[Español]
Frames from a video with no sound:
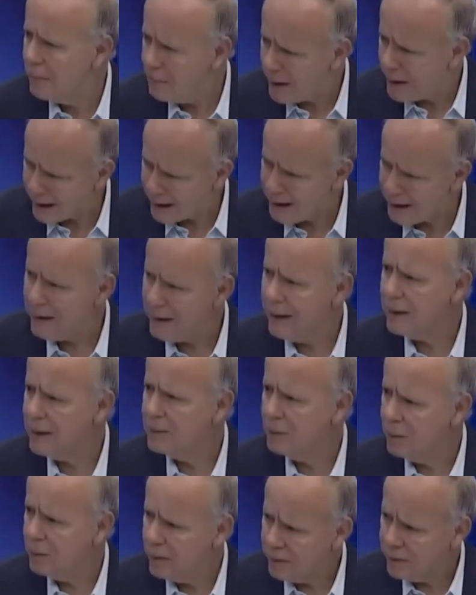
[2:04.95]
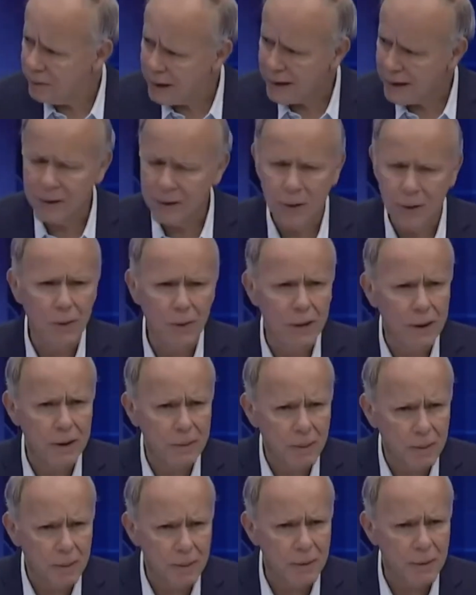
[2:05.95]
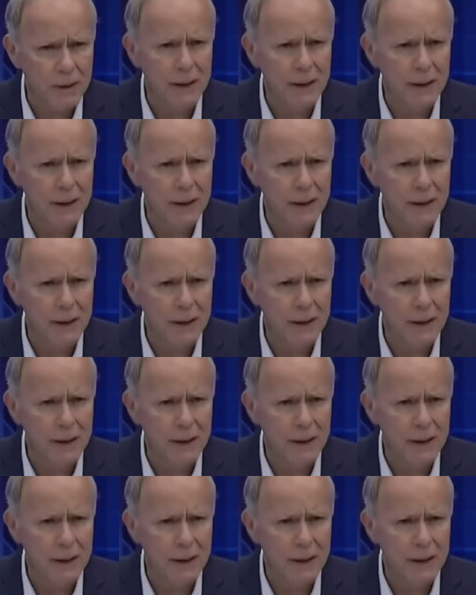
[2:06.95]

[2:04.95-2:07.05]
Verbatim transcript: pequeñas modificaciones vamos a